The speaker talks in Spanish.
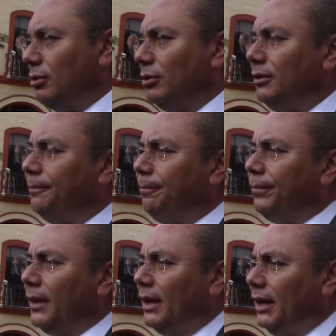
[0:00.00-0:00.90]
con
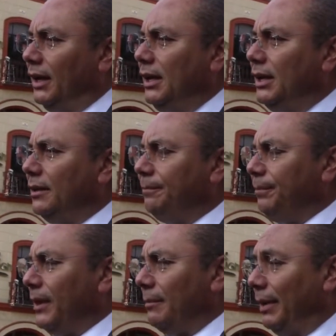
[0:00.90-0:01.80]
el Ida
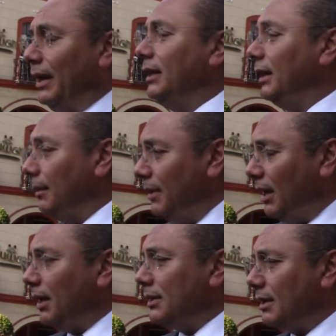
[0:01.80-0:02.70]
para
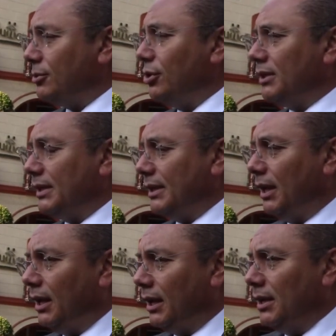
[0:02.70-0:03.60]
determinar las acciones a
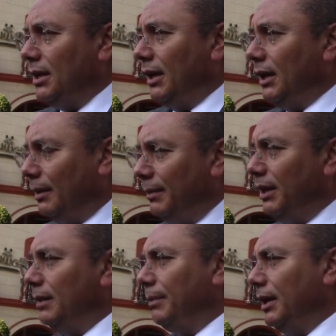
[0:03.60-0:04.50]
seguir y
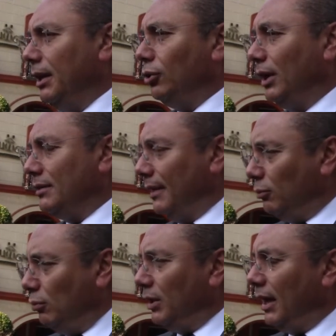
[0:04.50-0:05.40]
también dependiendo las
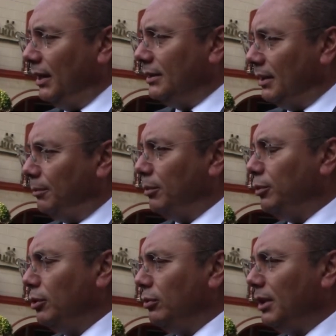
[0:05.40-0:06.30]
facultades del
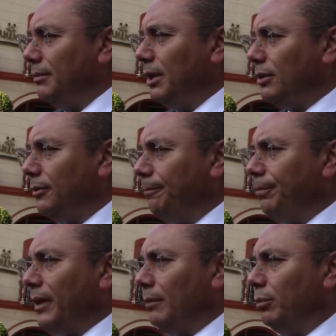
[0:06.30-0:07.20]
propio ayuntamiento,
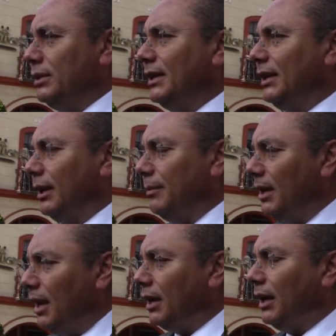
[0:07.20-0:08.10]
pues
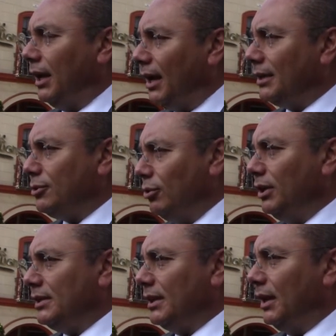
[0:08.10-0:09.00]
determinar qué
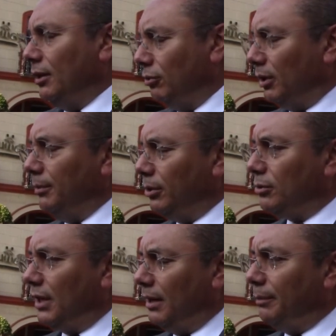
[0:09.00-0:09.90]
acciones el
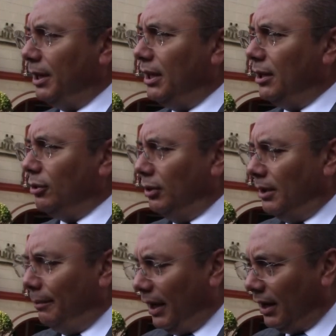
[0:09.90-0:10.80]
ayuntamiento estará emprendiendo
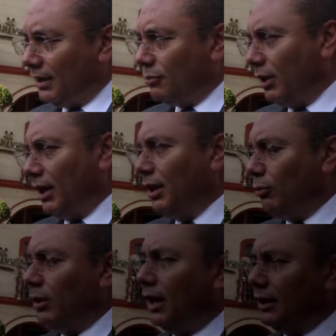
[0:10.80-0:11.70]
para resguardar y
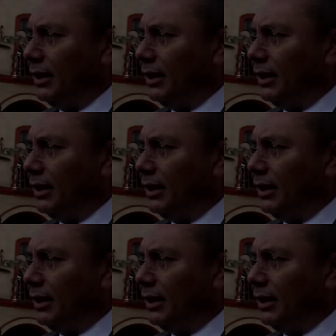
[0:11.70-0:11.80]
cuidar